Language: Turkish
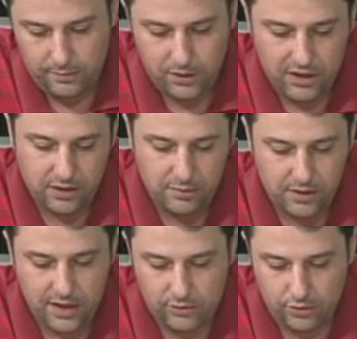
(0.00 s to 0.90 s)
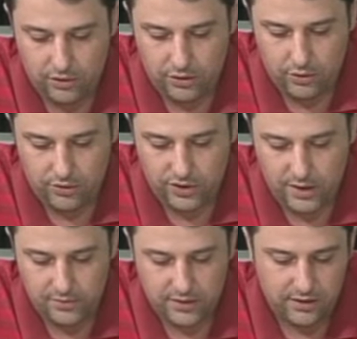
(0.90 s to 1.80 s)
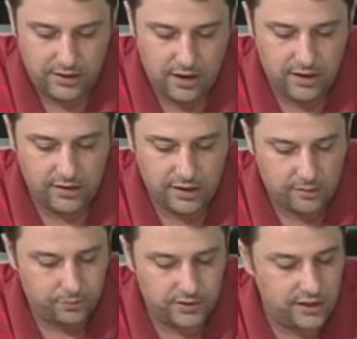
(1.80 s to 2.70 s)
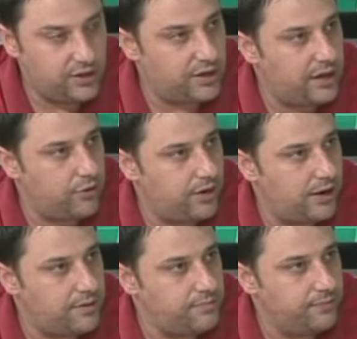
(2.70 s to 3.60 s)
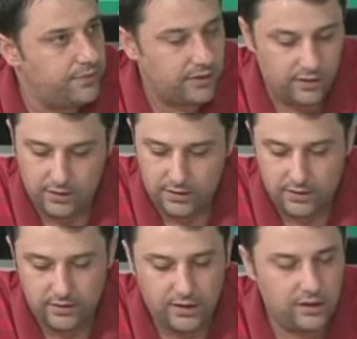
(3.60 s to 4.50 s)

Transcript: 1.20'den Türkiye oynayacağımıza ya handikaplı seçeneğe yönelelim ya da altı.